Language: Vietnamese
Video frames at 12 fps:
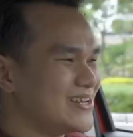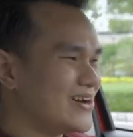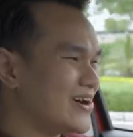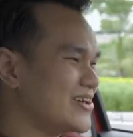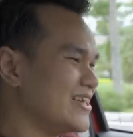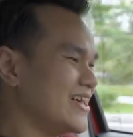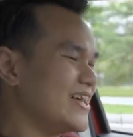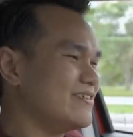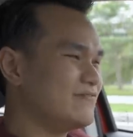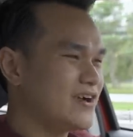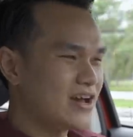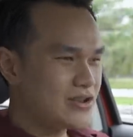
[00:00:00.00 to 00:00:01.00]
rồi
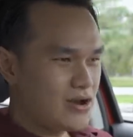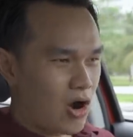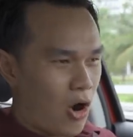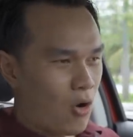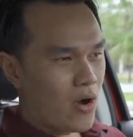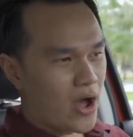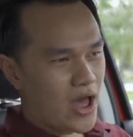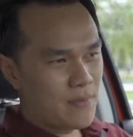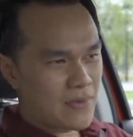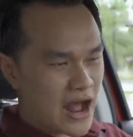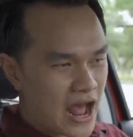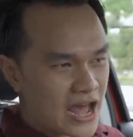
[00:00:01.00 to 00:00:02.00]
về độ
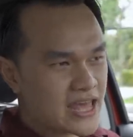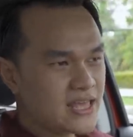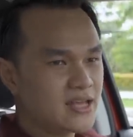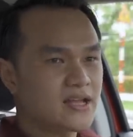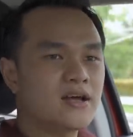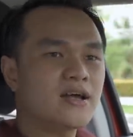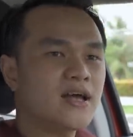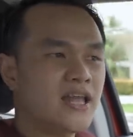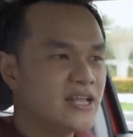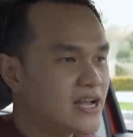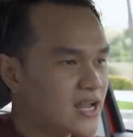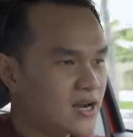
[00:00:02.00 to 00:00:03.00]
êm ái
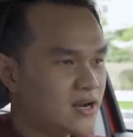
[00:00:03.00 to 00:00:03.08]
hay tiếng